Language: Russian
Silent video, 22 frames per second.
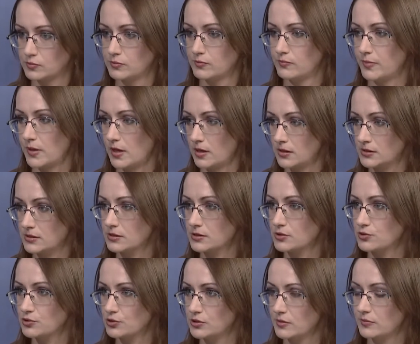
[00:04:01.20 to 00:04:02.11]

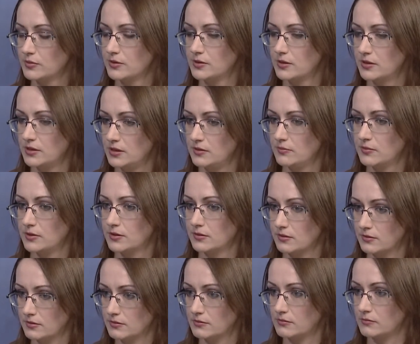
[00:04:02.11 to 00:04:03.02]
Практика судебная
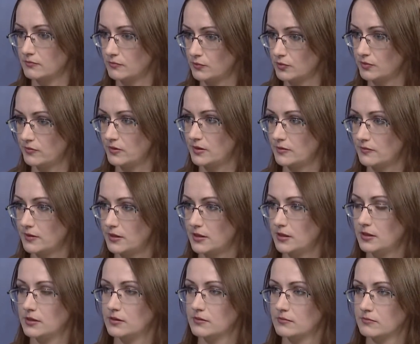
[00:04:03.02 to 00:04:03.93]
именно в
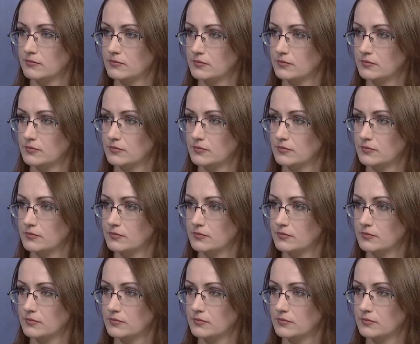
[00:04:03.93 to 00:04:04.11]
удовлетворении.